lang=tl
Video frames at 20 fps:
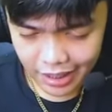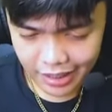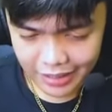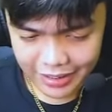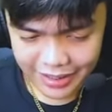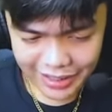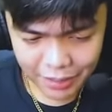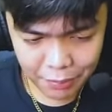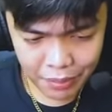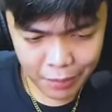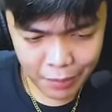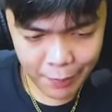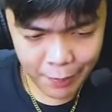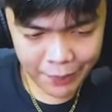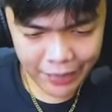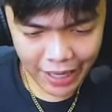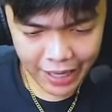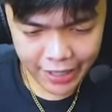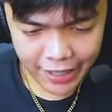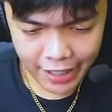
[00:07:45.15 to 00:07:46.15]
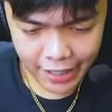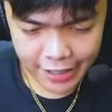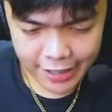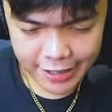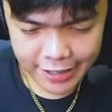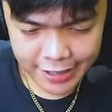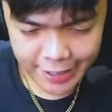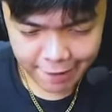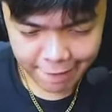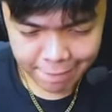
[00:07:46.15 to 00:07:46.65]
Tara, blabab tayo
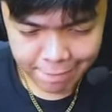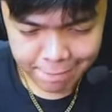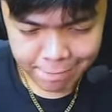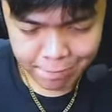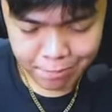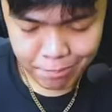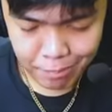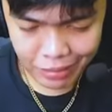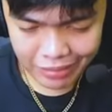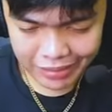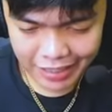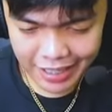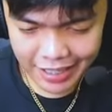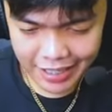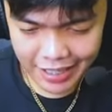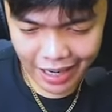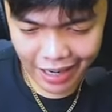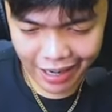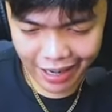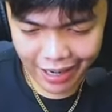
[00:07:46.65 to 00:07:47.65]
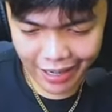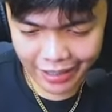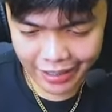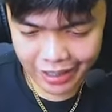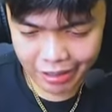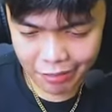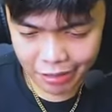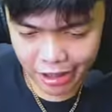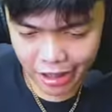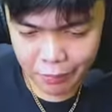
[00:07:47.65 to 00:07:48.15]
guys. Patay ka,
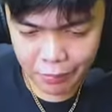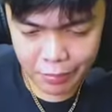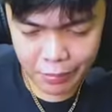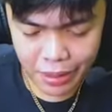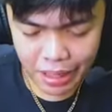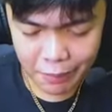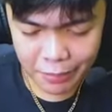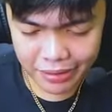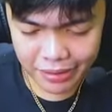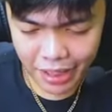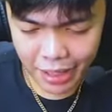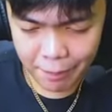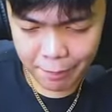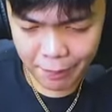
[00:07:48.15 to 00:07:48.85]
huwag kayong mamamatay